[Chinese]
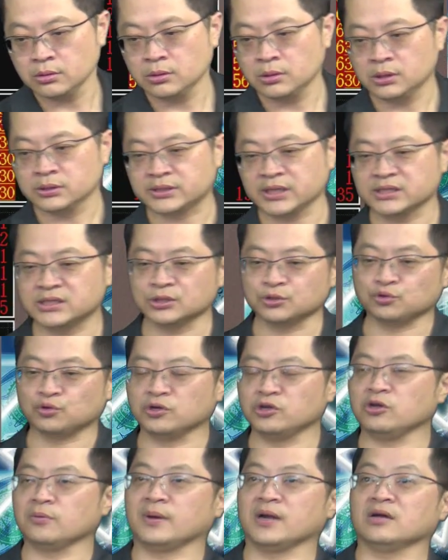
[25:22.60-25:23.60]
这次如果
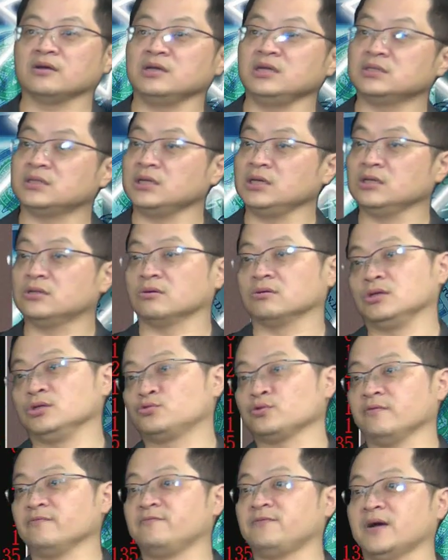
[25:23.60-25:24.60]
你有买到第一桶，你
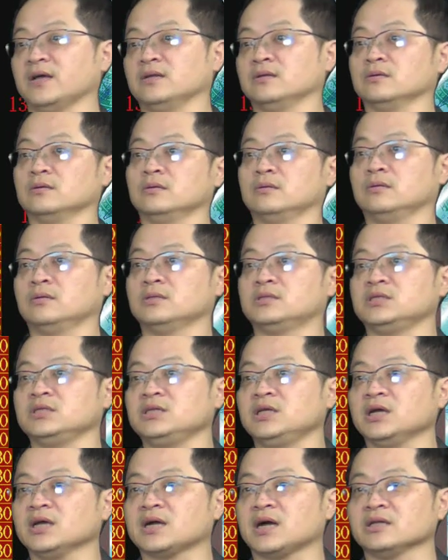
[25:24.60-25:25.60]
赚翻了。今
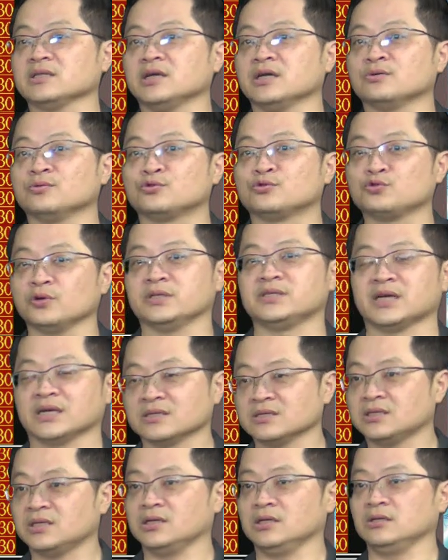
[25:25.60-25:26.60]
天钢铁股最强
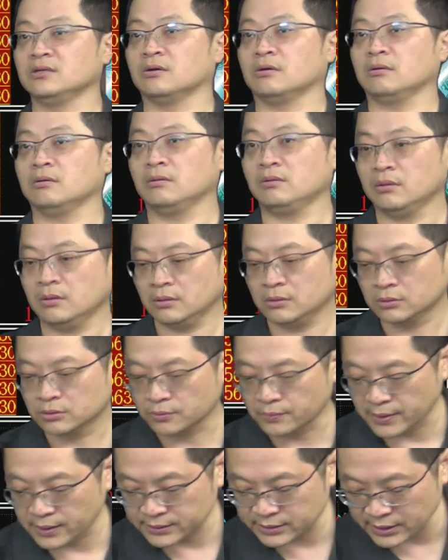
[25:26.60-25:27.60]
是第一桶，对不
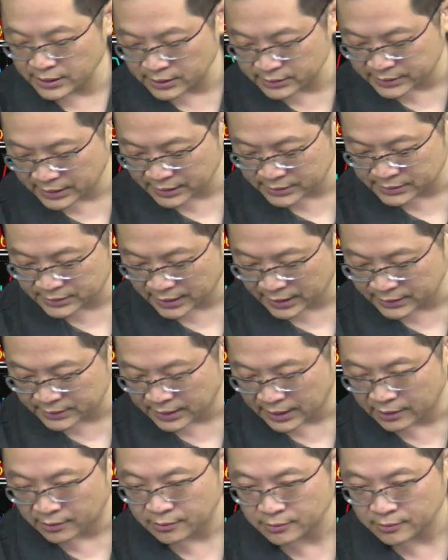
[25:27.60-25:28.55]
对？第二强是哪一档？